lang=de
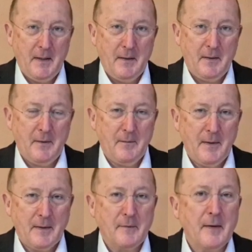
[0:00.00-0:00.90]
Äh,
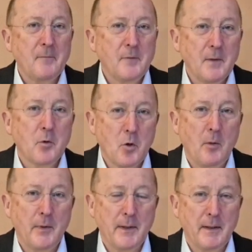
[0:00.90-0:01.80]
das haben wir
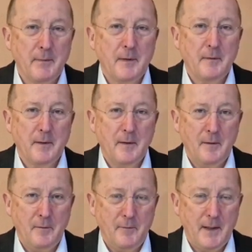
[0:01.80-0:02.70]
bekommen, damit
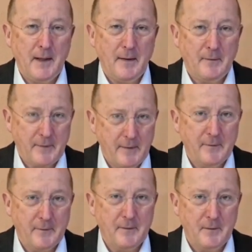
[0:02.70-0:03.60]
äh, wir als
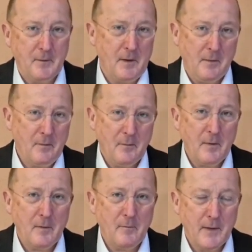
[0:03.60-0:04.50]
Christen
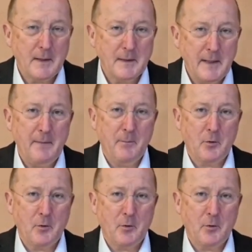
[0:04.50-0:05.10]
wirklich leben